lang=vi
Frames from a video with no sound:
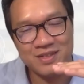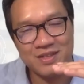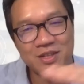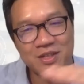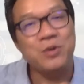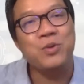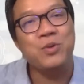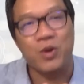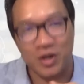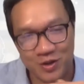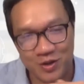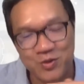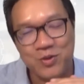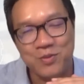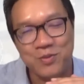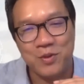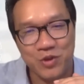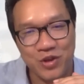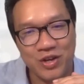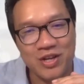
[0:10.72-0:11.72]
tiêu chuẩn của
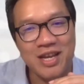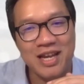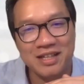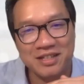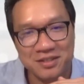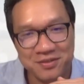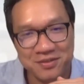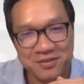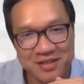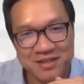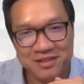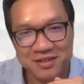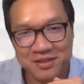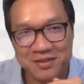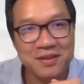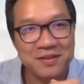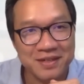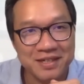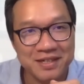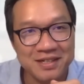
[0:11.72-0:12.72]
một chuyên gia tư vấn, đúng
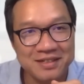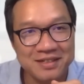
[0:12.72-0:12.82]
không anh?